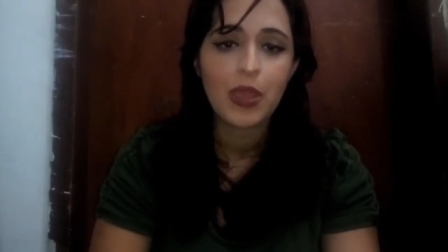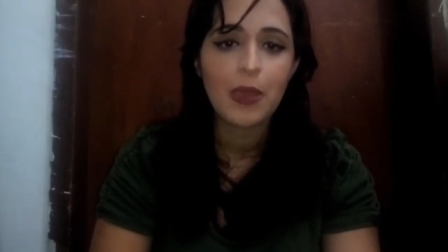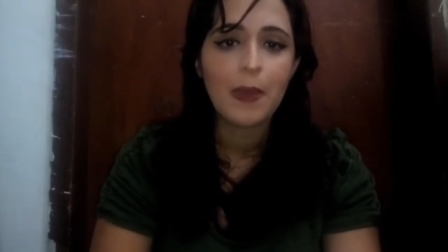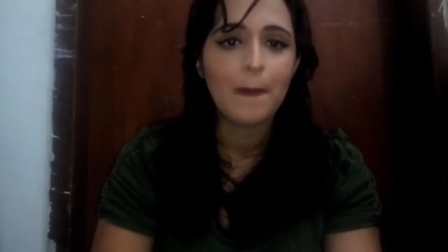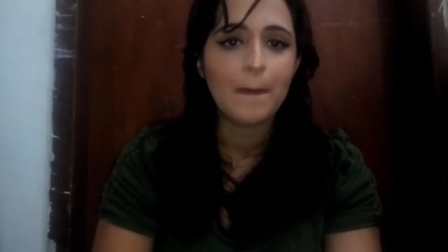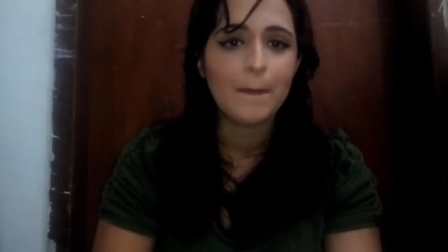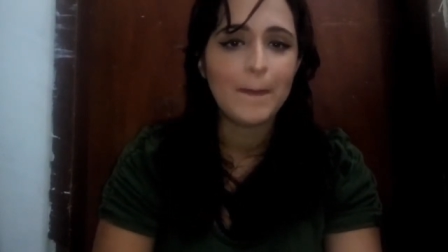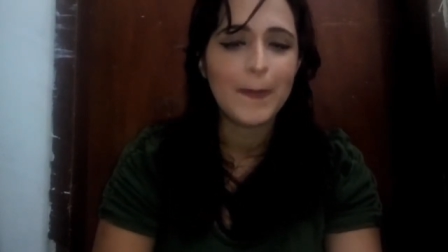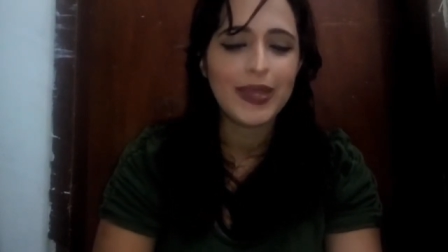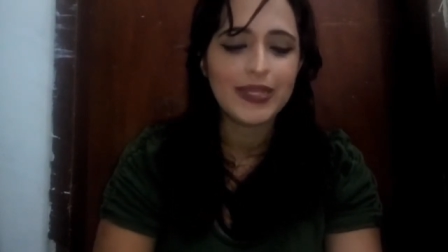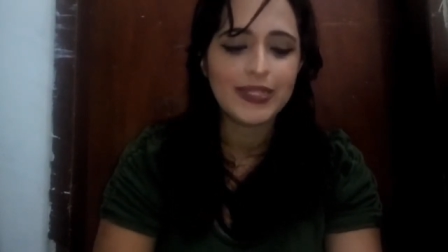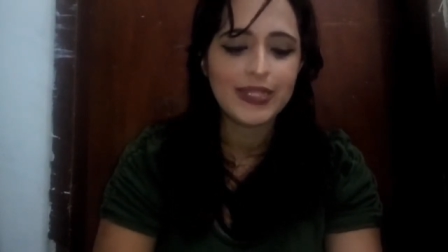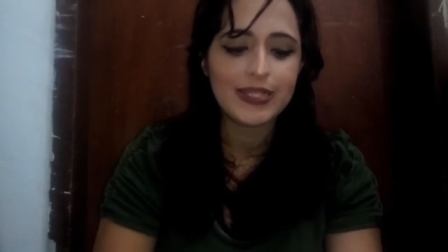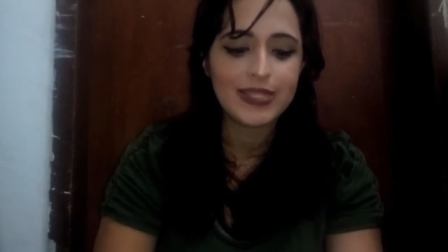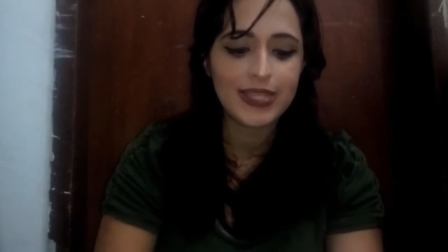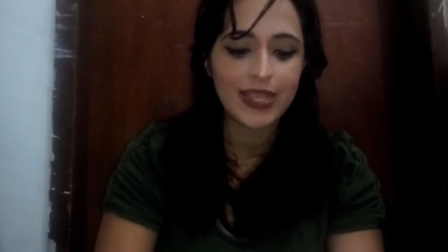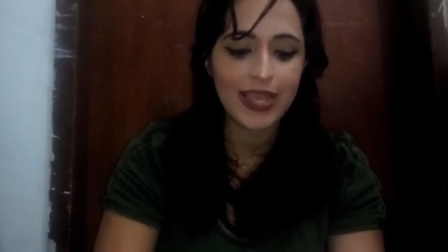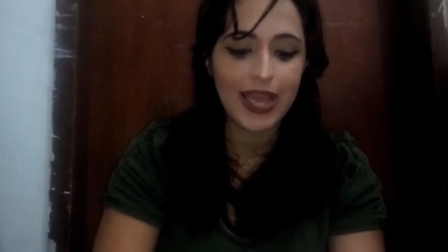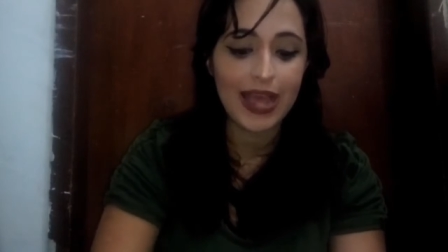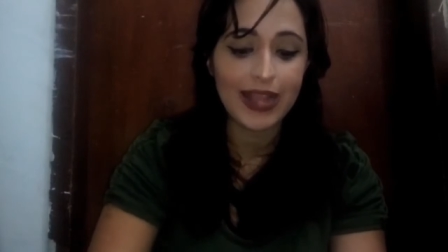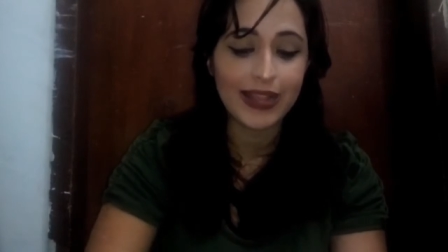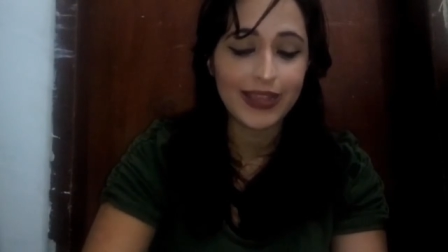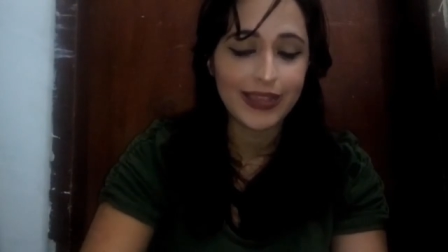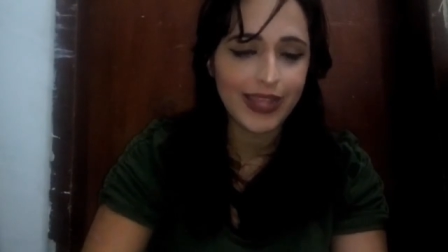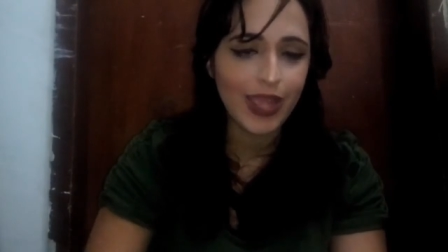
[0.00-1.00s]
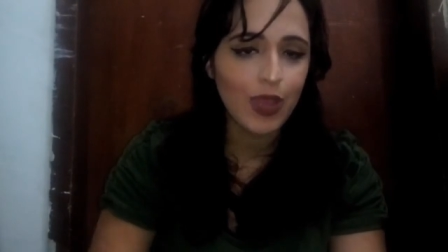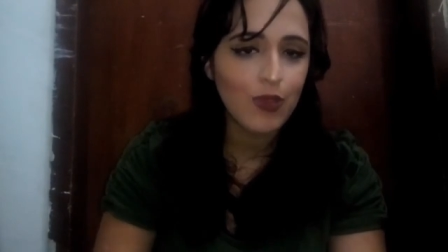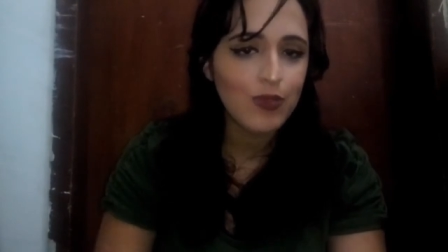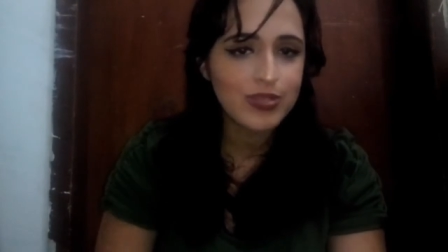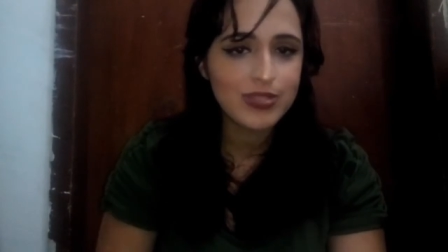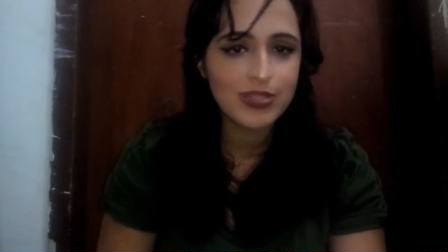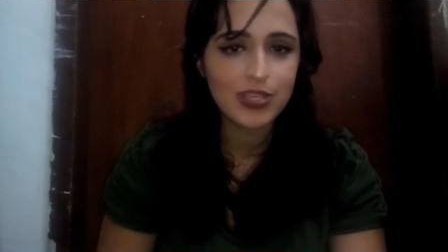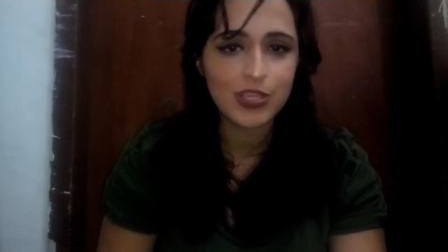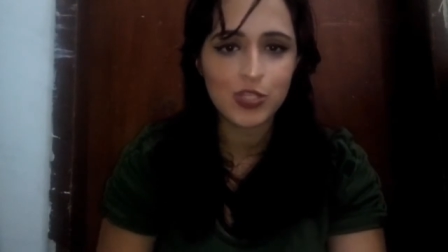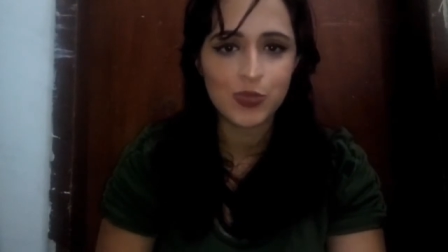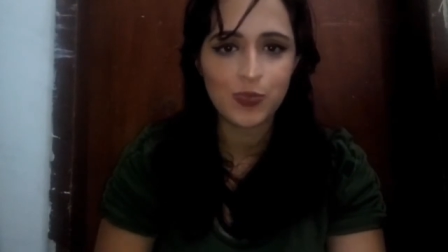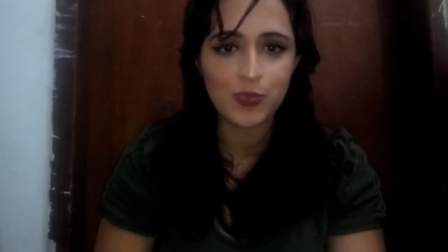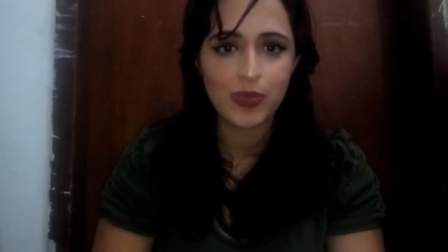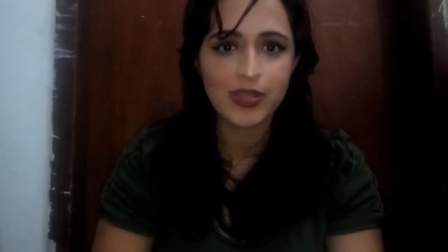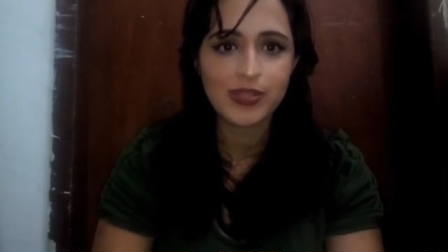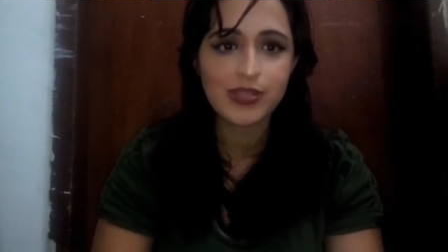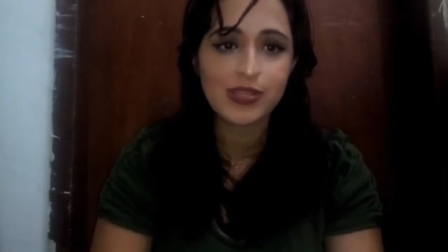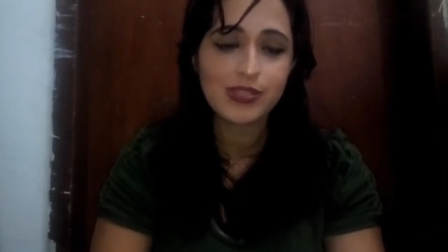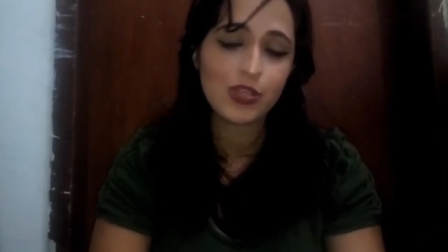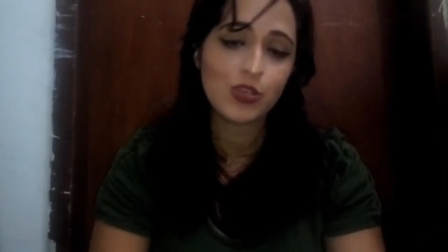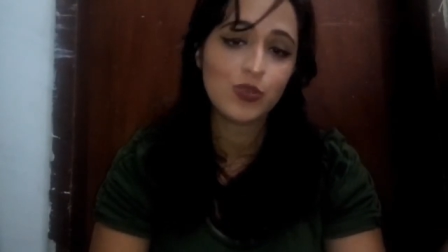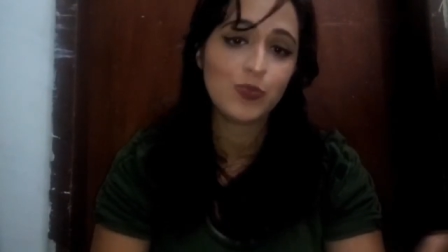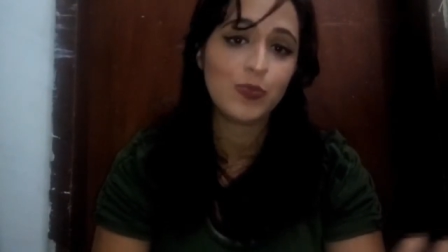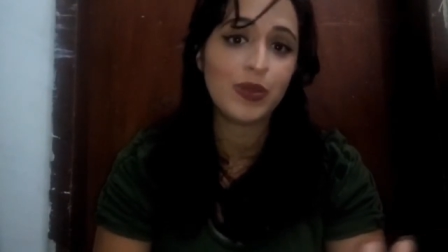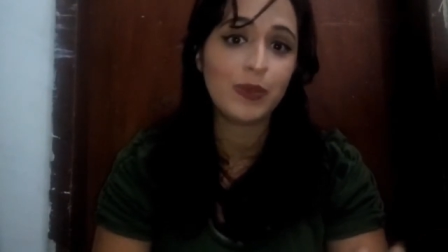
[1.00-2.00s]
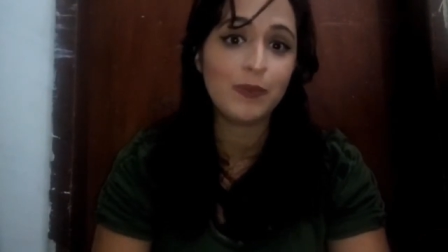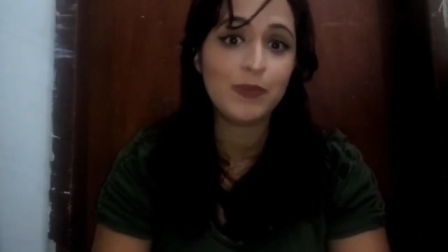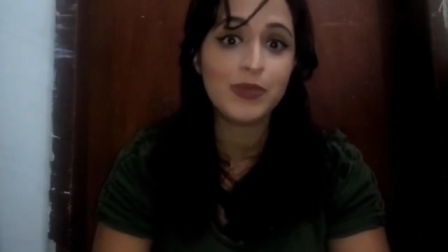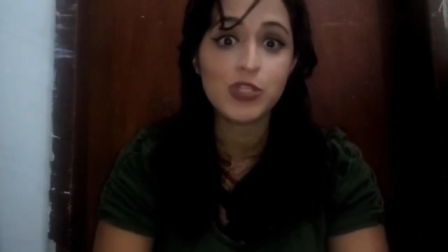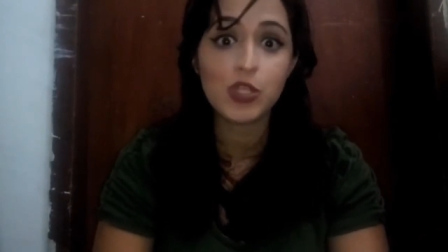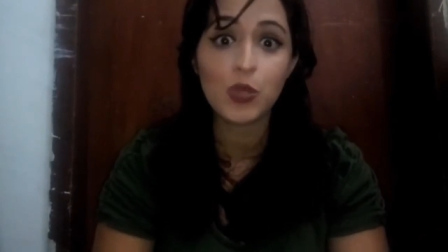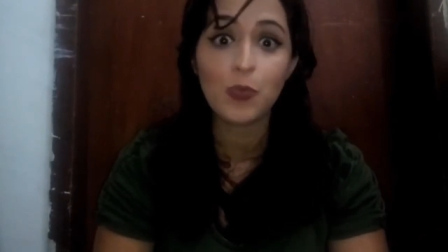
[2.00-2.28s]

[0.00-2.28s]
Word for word: Mas assim, até os seis meses, seu bebê só